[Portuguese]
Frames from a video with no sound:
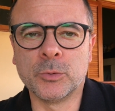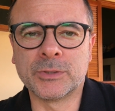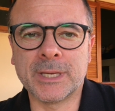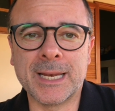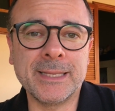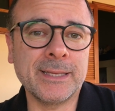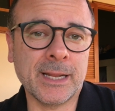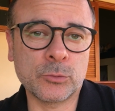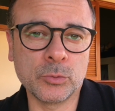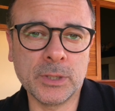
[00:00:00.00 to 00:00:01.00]
usar a
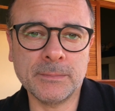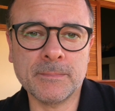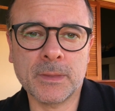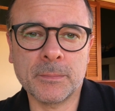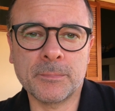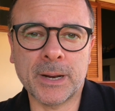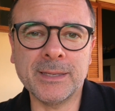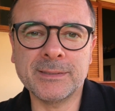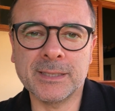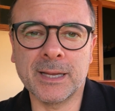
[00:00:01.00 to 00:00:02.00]
literatura para
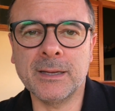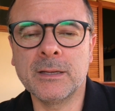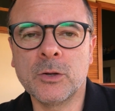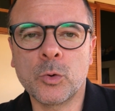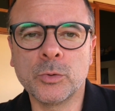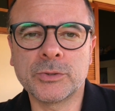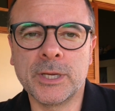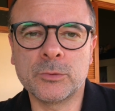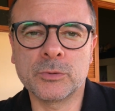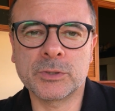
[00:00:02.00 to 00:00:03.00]
ensinar
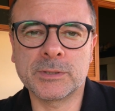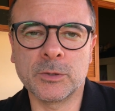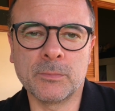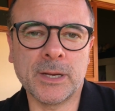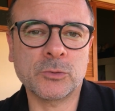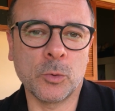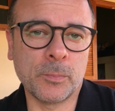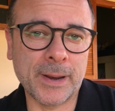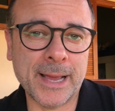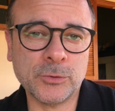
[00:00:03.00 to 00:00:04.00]
conceitos que são mais
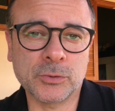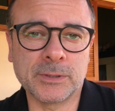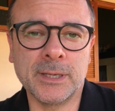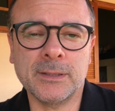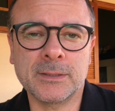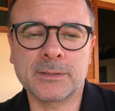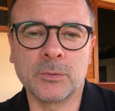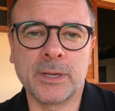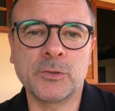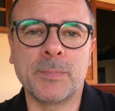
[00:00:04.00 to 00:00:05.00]
complexos, né? Que
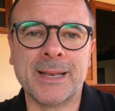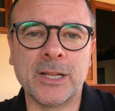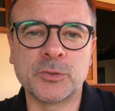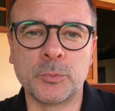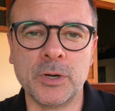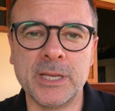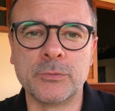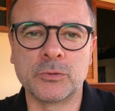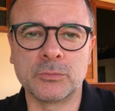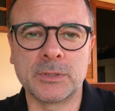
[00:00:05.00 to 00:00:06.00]
estão aí espalhados por
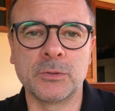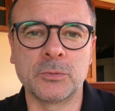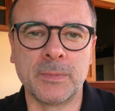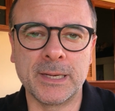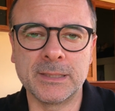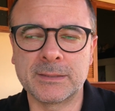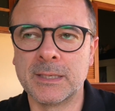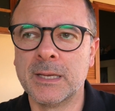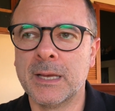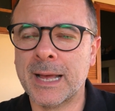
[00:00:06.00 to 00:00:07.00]
livros um tanto mais
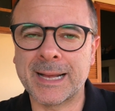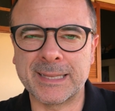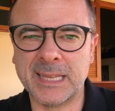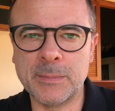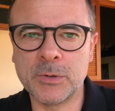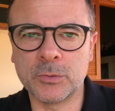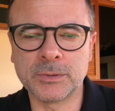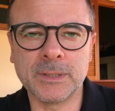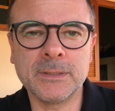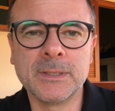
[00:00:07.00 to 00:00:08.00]

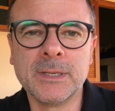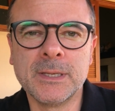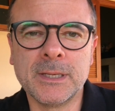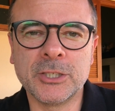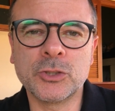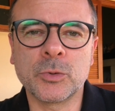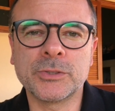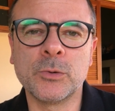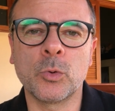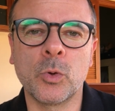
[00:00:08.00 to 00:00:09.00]
acadêmicos, né? E a gente
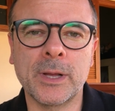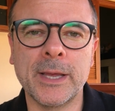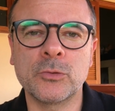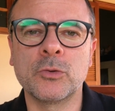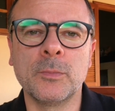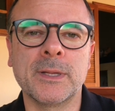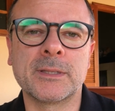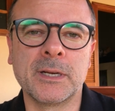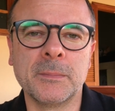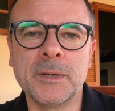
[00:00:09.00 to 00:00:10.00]
conseguiu colocar isso numa
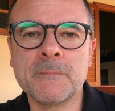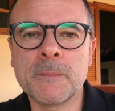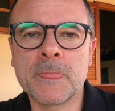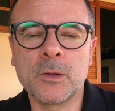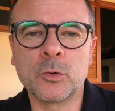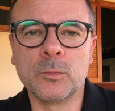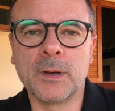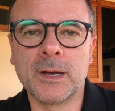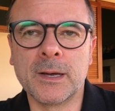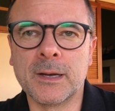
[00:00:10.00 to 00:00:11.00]
trama
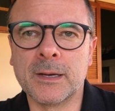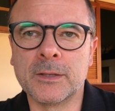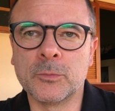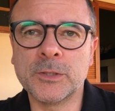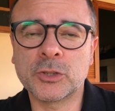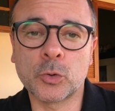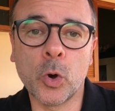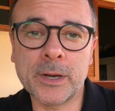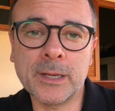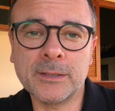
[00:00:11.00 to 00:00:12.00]
numa, numa
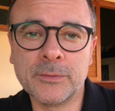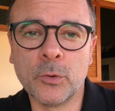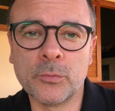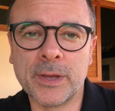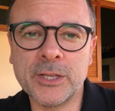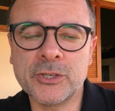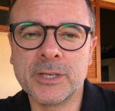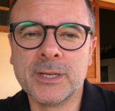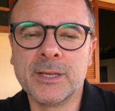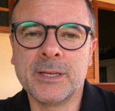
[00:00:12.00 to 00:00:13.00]
história
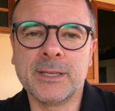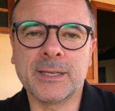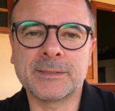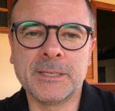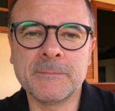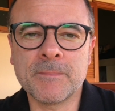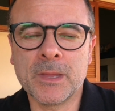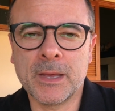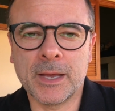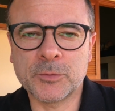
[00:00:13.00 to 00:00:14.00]
envolvente e assim
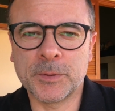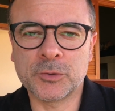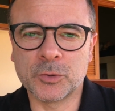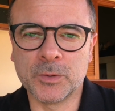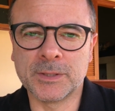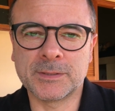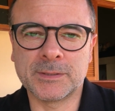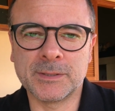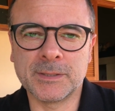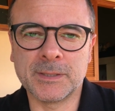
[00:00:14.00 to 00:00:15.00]
as
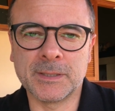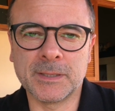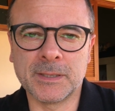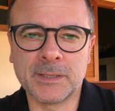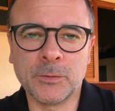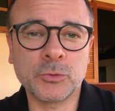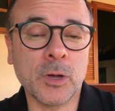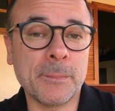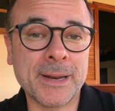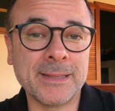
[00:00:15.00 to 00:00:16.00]
pessoas é, não
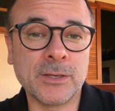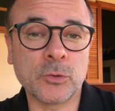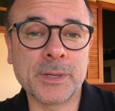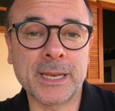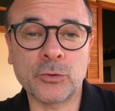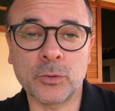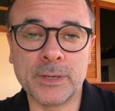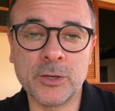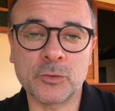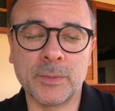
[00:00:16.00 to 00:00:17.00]
só aprendem sobre
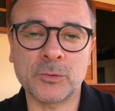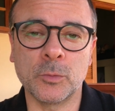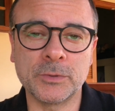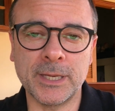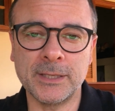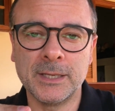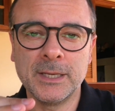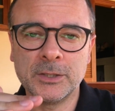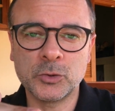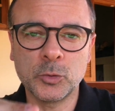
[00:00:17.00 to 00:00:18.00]
criacionismo, mas como tem
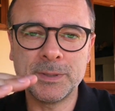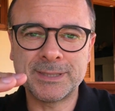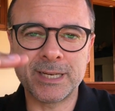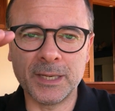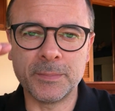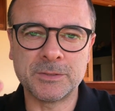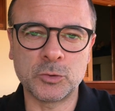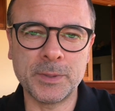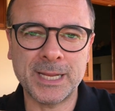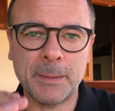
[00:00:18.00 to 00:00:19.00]
subtramas,
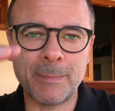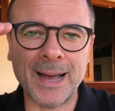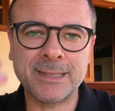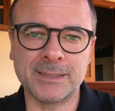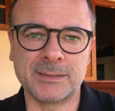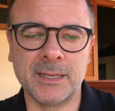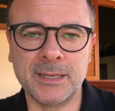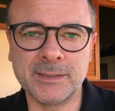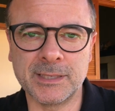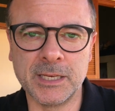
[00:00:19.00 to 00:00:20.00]
subcamadas
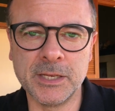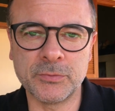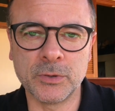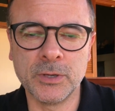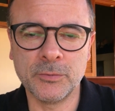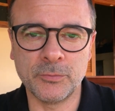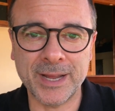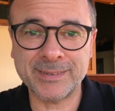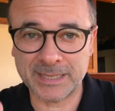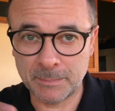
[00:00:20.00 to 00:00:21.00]
né, nesse livro,
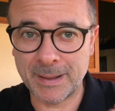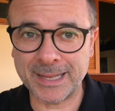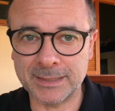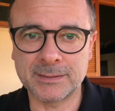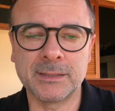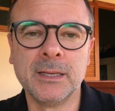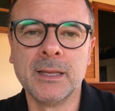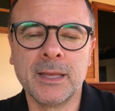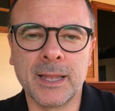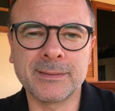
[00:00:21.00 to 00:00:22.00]
várias camadas,
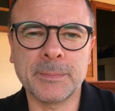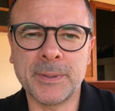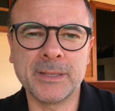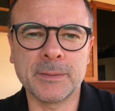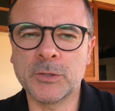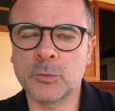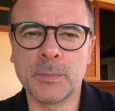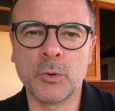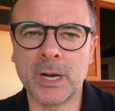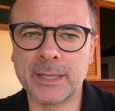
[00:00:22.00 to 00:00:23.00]
elas aprendem também
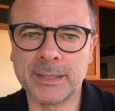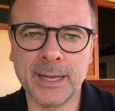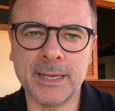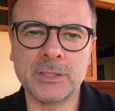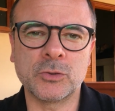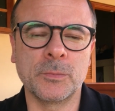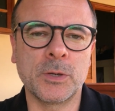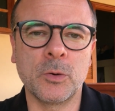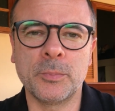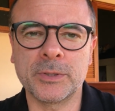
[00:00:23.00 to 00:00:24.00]
sobre moralidade,
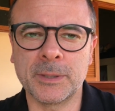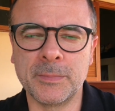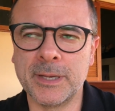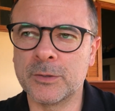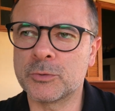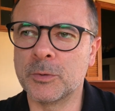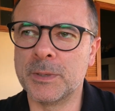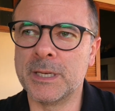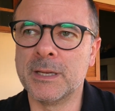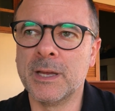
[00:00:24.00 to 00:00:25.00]
sobre comportamento,
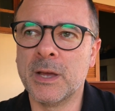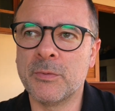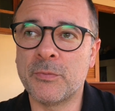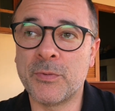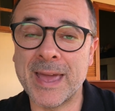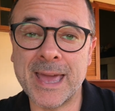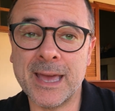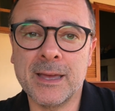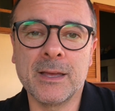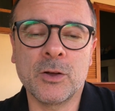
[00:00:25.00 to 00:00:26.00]
sobre
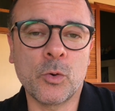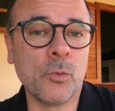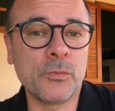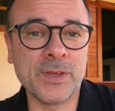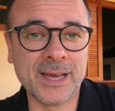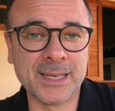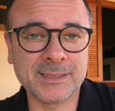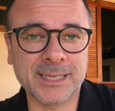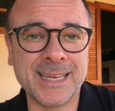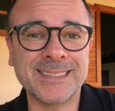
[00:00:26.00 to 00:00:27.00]
fé,
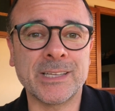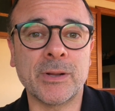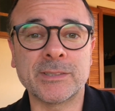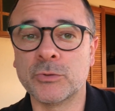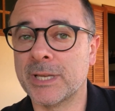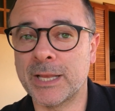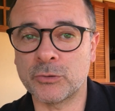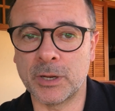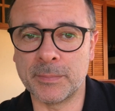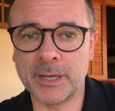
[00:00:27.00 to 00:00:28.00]
confiança, restauração de
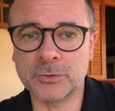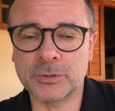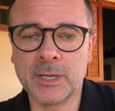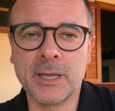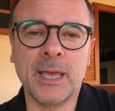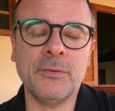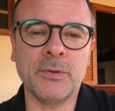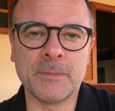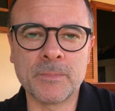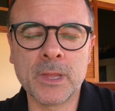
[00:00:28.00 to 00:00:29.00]
relacionamentos,
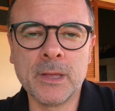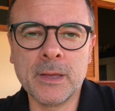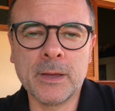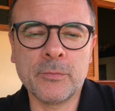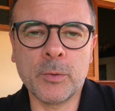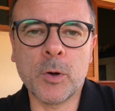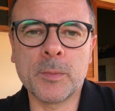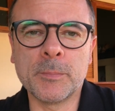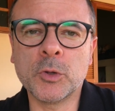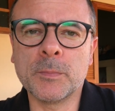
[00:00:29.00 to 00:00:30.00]
enfim. Foi uma
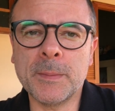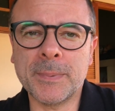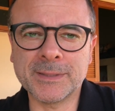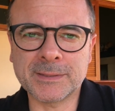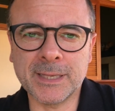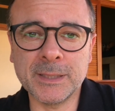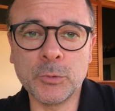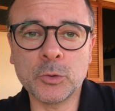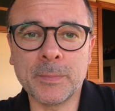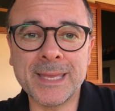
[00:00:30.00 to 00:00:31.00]
obra muito bem pensada e
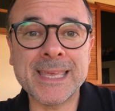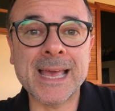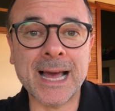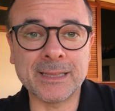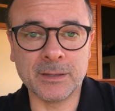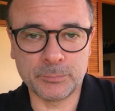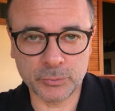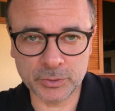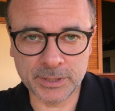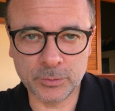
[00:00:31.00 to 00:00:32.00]
muito bem guiada
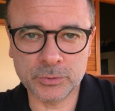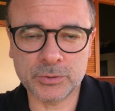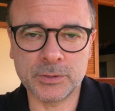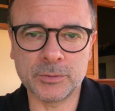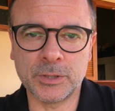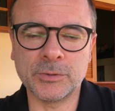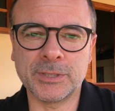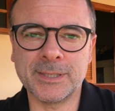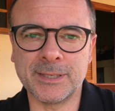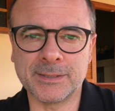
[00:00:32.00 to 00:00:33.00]
por Deus, eu tenho
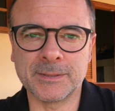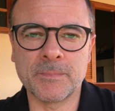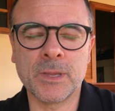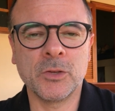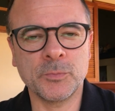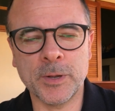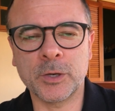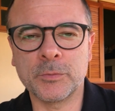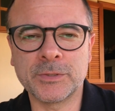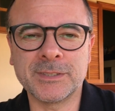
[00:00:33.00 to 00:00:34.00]
certeza. Espero
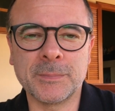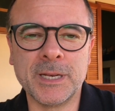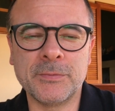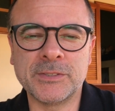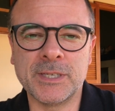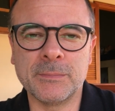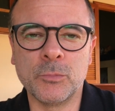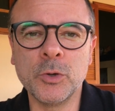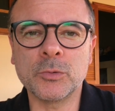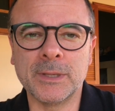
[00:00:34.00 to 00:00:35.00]
que vocês se beneficiem
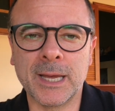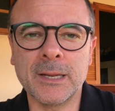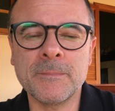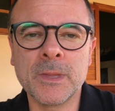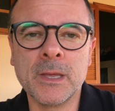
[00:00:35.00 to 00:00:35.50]
muito dela